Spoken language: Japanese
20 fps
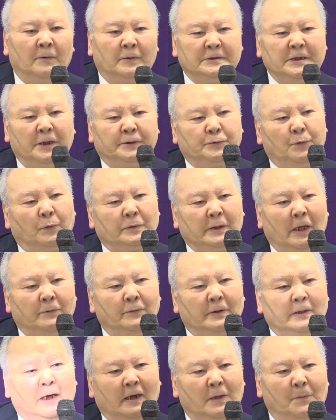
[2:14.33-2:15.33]
藤井聡太
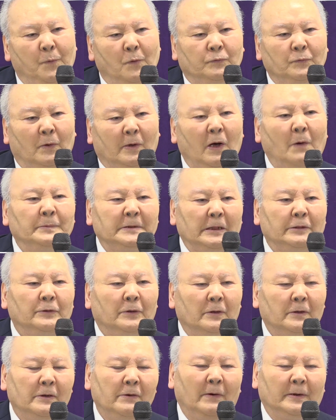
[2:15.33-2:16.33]
四段が僕の顔を見た
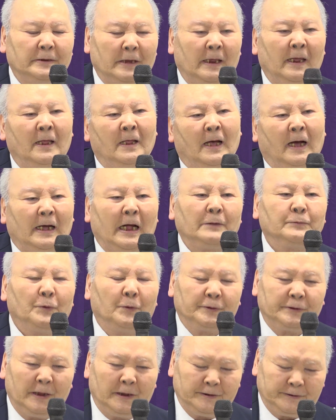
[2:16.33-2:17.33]
時はね、加
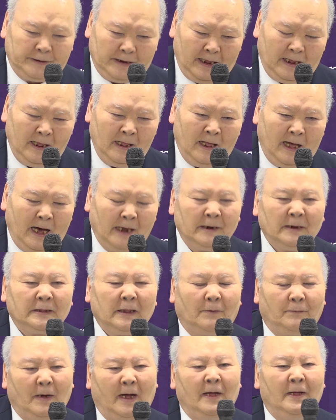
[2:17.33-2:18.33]
藤先生、あな
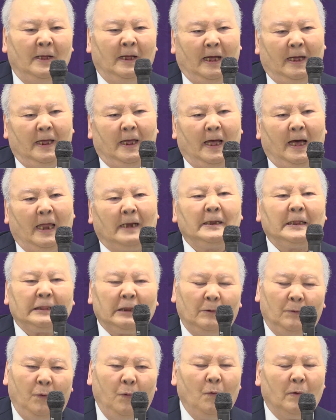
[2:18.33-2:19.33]
たは、えー、あな
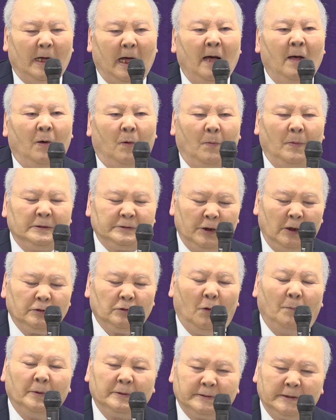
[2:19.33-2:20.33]
たの方が面白い
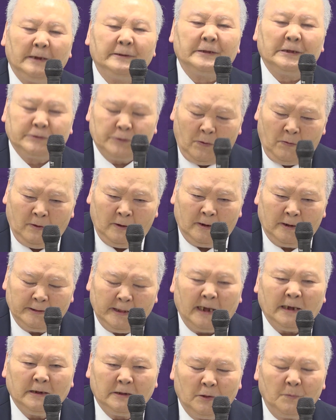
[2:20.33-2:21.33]
と思ってるんでしょ。
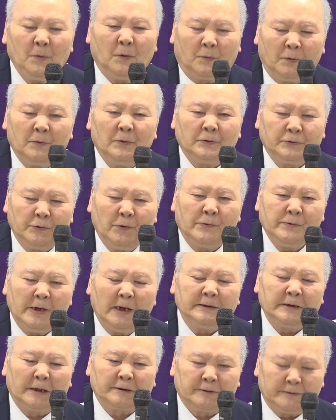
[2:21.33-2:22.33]
だけども、この将棋
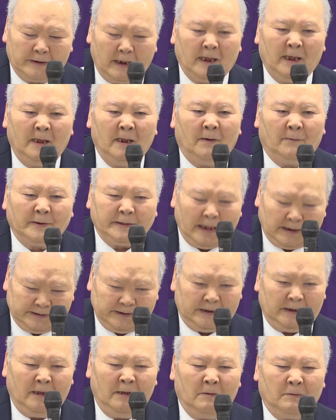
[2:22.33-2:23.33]
はですね、
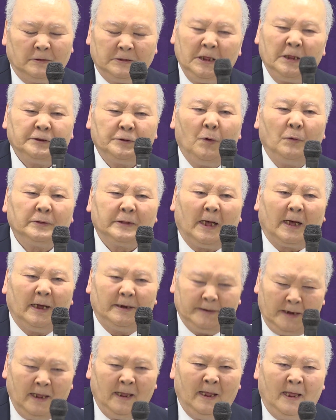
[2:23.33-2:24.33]
私、藤井聡太が
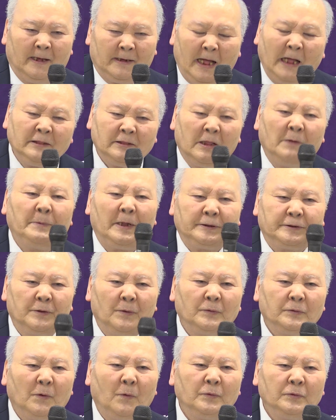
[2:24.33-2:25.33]
ね、勝ってってます
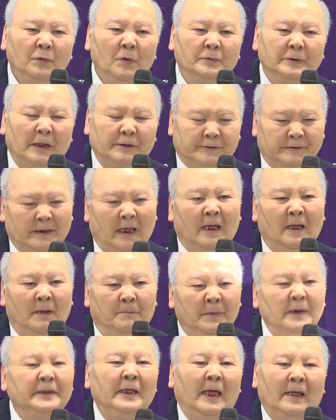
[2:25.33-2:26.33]
よってことをですね、
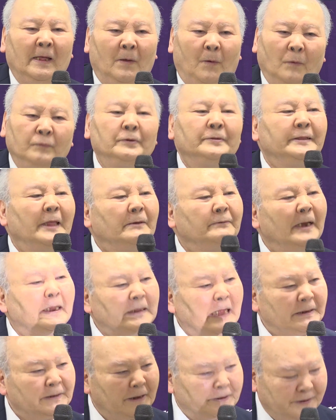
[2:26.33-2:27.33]
目で送ってくれ
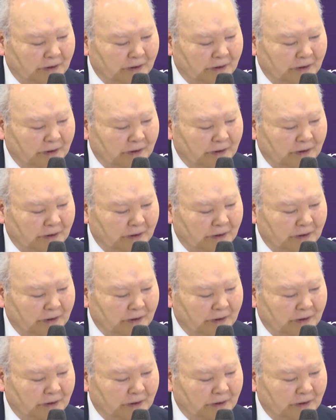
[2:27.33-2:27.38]
たんで